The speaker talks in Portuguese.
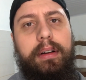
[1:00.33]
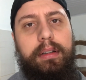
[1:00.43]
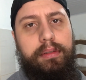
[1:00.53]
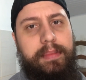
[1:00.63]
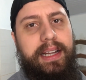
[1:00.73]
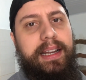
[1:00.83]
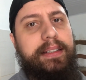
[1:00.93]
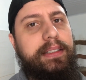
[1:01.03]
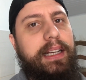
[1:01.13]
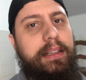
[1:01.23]
Olha o
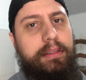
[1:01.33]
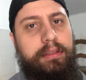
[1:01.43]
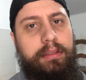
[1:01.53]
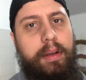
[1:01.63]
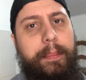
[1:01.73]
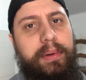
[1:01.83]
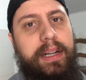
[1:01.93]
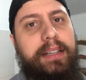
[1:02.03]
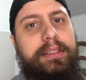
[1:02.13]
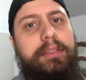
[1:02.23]
balaio de gato, só por
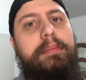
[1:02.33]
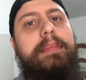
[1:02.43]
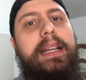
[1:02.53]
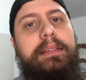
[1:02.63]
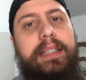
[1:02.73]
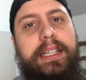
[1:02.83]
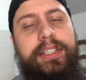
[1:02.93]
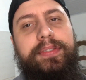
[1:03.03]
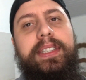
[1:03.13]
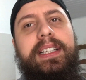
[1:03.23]
causa que o Beto quer
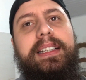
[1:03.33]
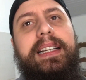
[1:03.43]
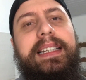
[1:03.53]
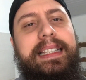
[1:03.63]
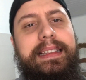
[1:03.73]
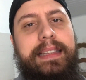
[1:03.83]
as fitas dele, que